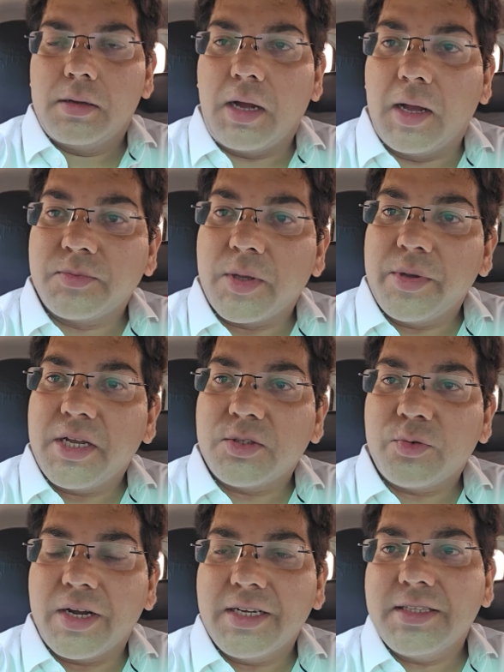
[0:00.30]
आप सभी का
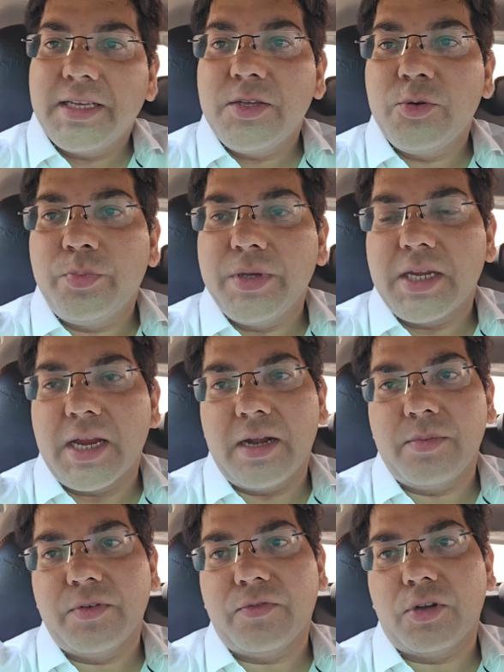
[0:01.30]
स्वागत है यूपी
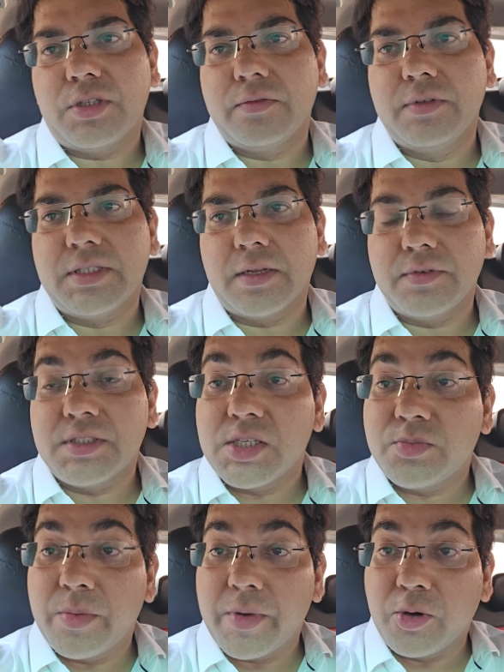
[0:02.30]
एकेडमी फॉर सिविल
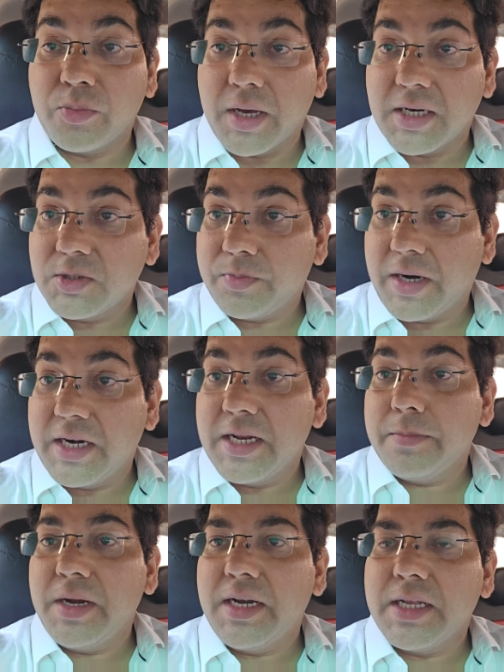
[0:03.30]
सर्विसेज में मैं हूं मानस पांडे
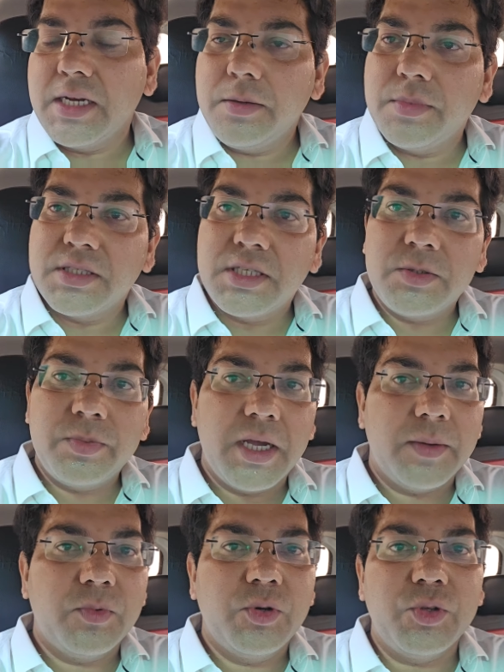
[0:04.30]
मैं डेली बेसिस पे
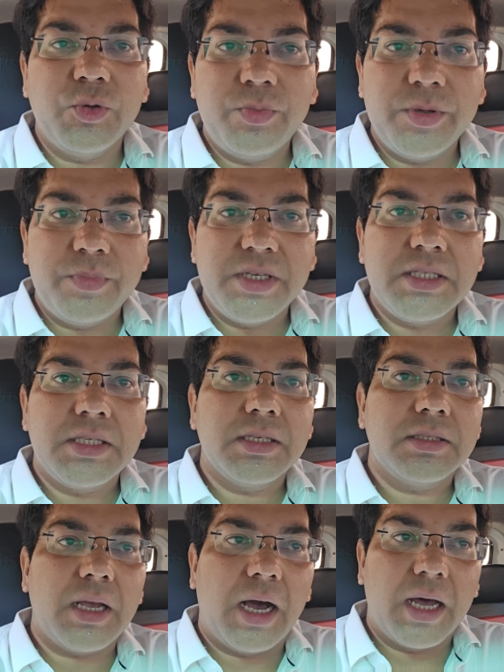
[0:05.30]
आपको यूपी
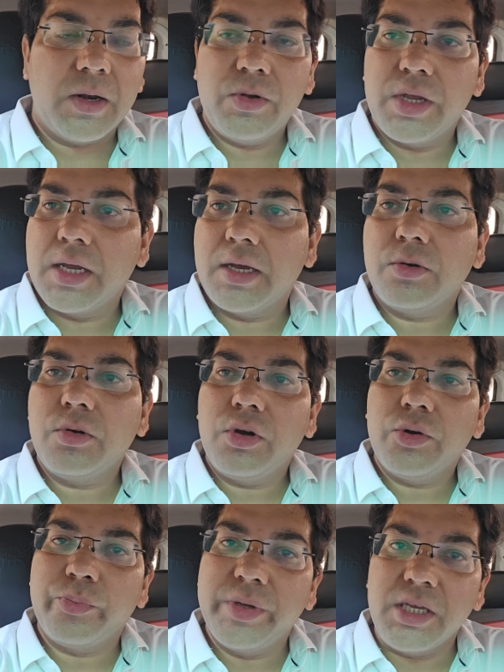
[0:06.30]
पीसीएस आरओ एआरओ
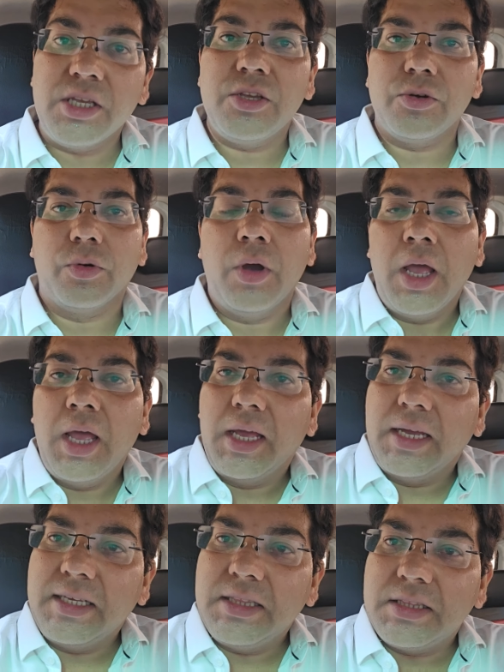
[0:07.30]
और बीईओ
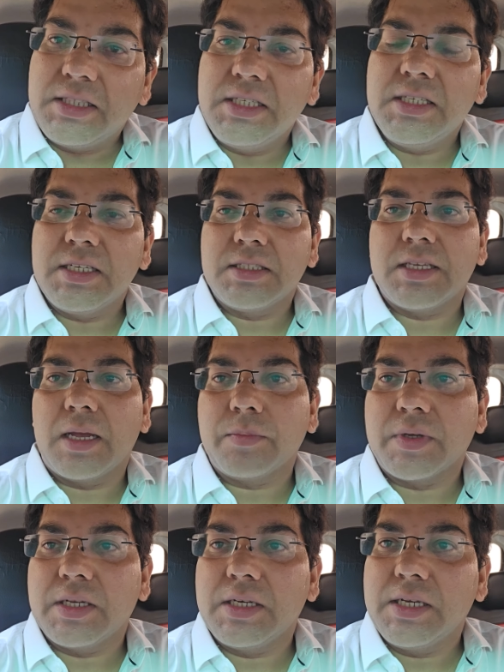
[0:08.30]
e इन तीन एग्जाम
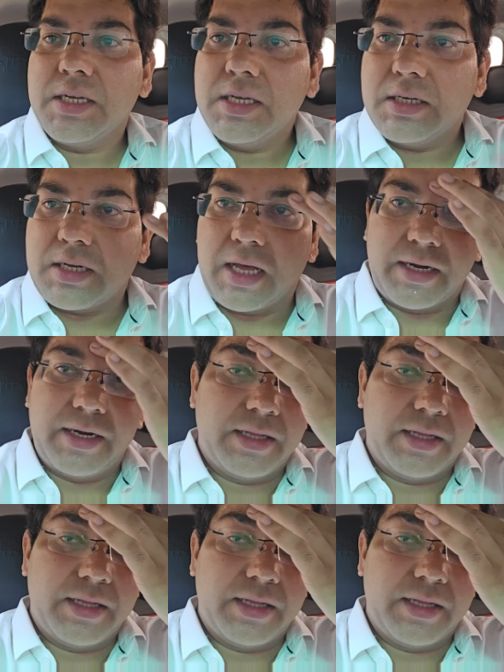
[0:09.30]
के लिए टारगेट